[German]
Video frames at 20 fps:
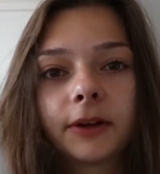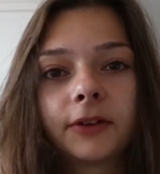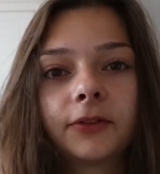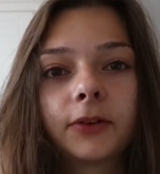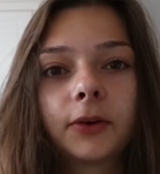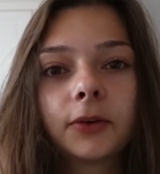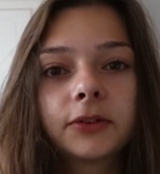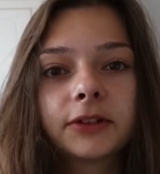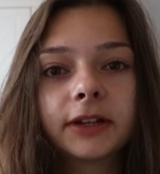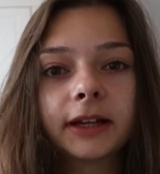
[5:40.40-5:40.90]
my
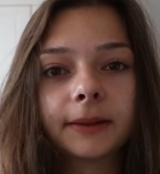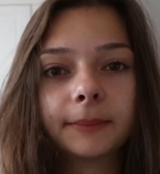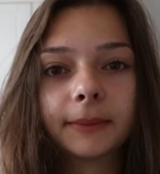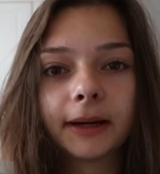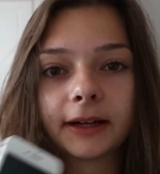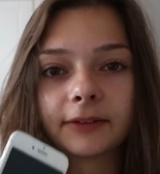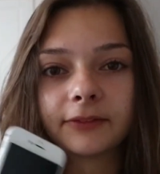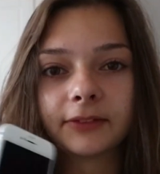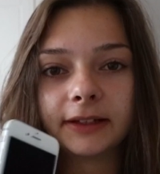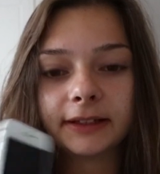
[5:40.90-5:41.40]
Phone Tag
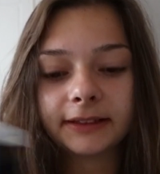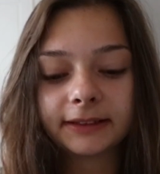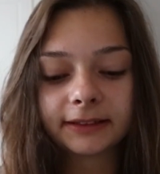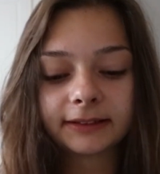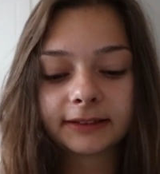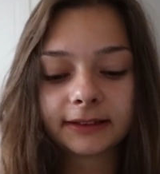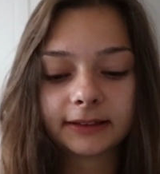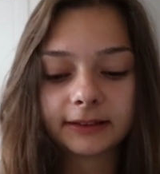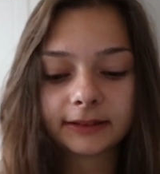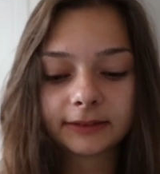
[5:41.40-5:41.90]
machen, wenn ich
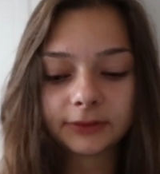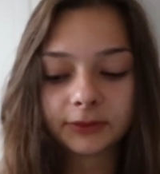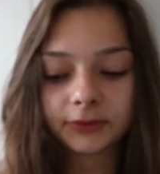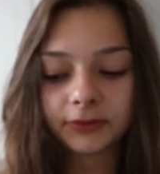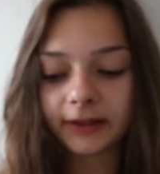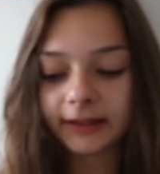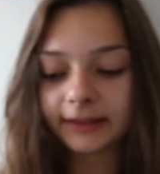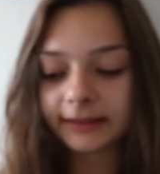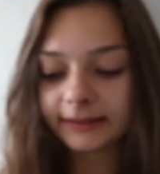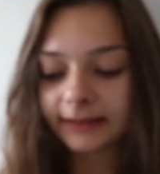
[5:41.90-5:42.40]
das alles so
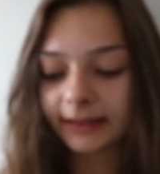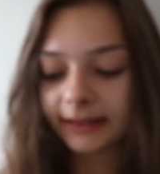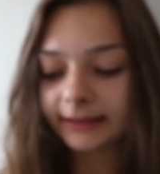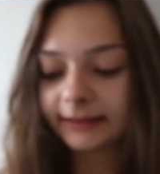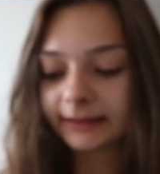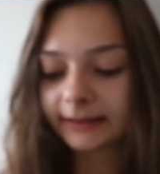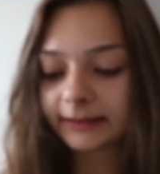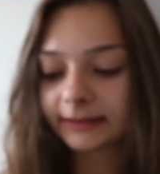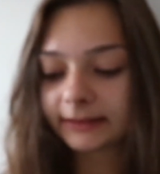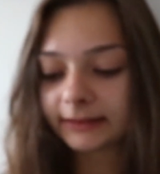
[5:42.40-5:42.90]
fertig
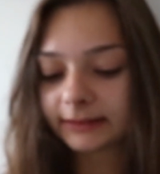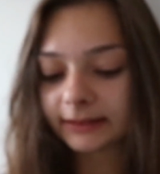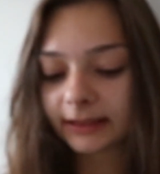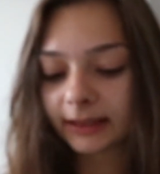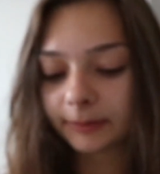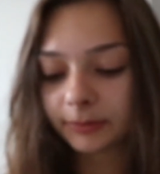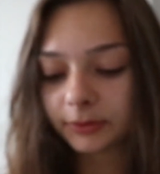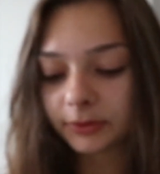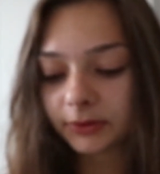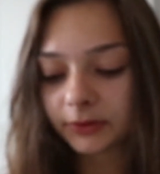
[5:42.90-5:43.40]
eingerichtet
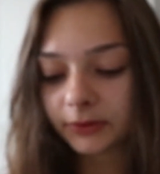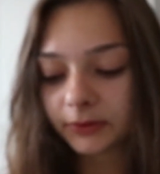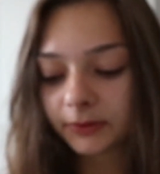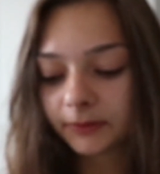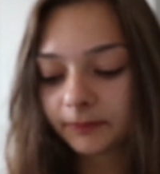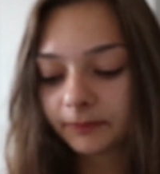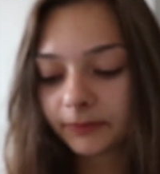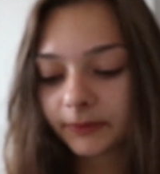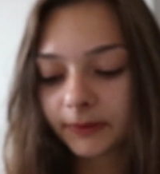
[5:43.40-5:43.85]
habe und so.